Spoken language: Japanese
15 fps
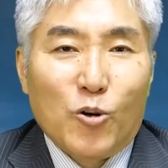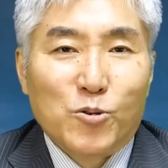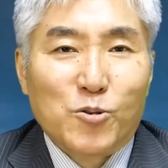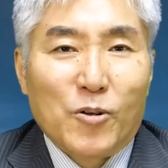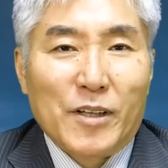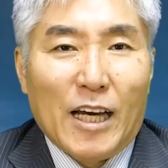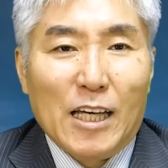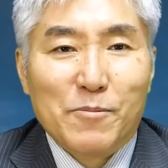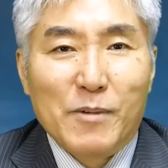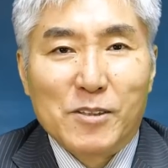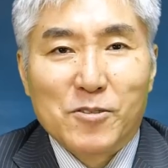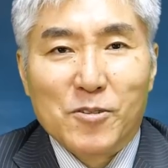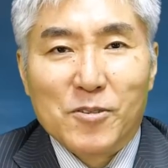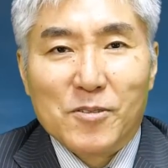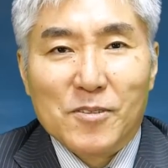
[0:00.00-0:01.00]
れこそ壊
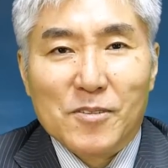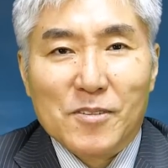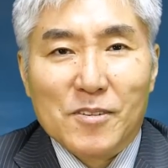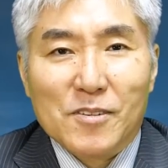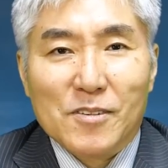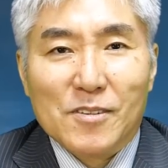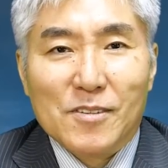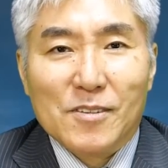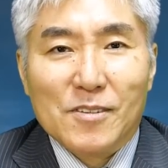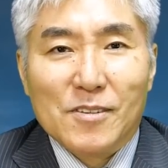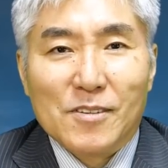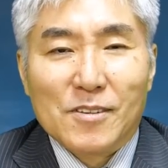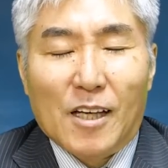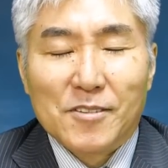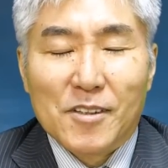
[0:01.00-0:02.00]
滅
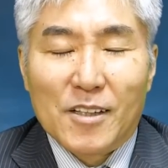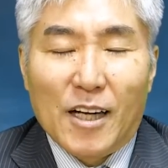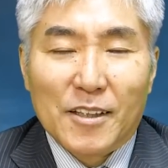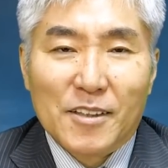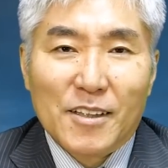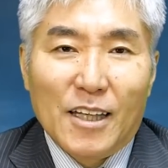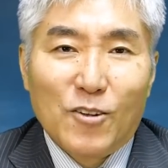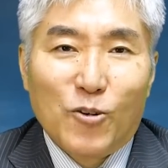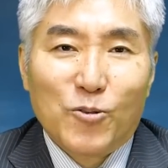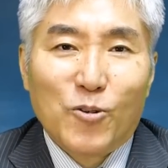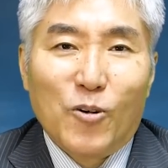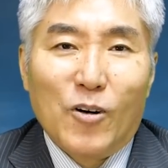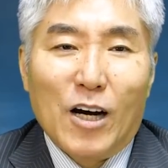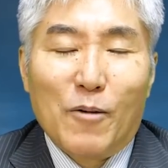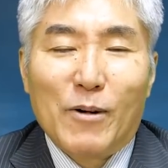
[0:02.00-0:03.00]
させかねないほ
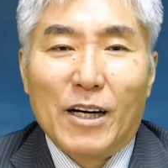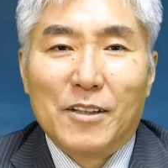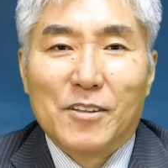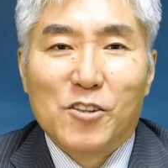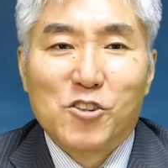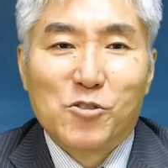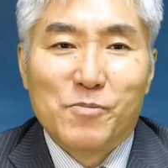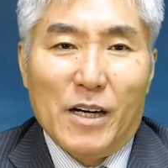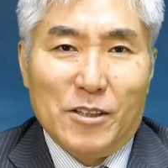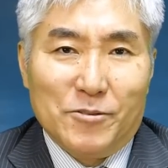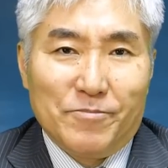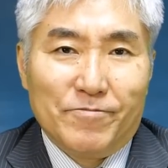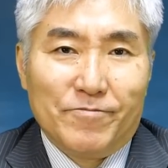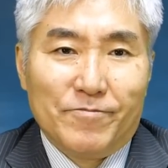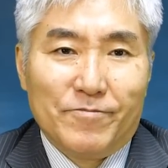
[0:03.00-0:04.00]
ど暴れてしまう、
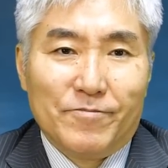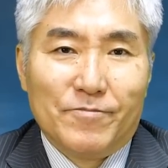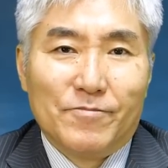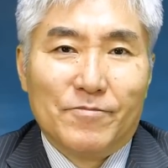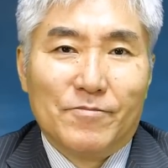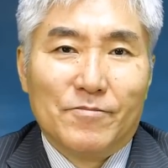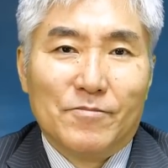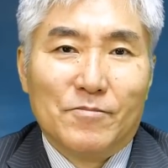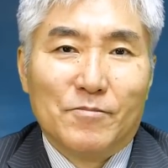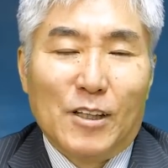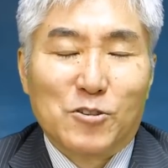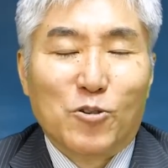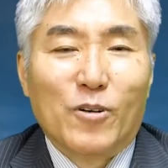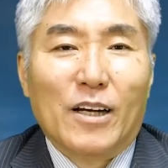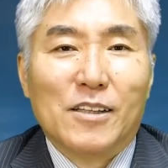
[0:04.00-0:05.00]
ま
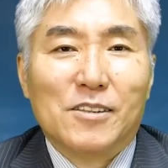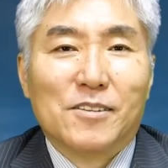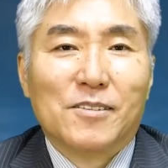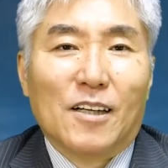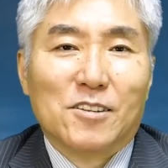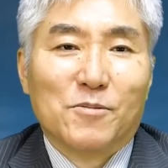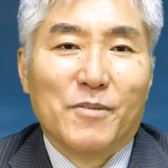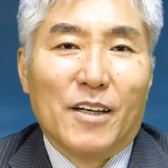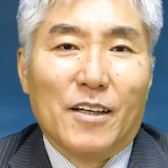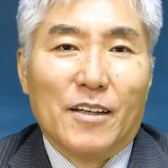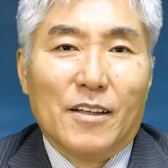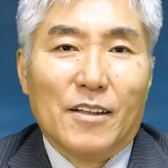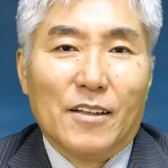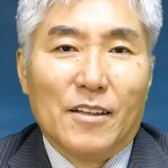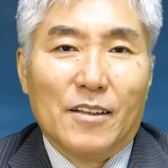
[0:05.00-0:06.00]
あ、それが1作目
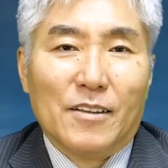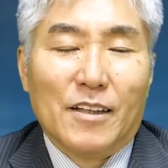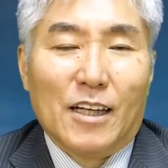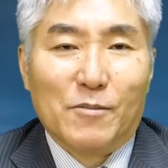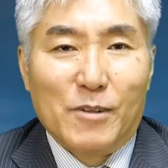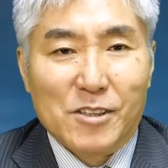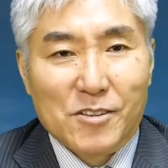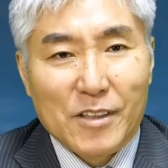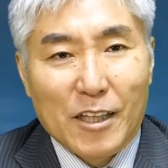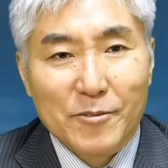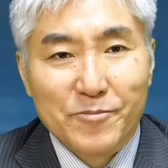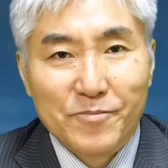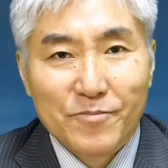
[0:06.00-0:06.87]
でありました、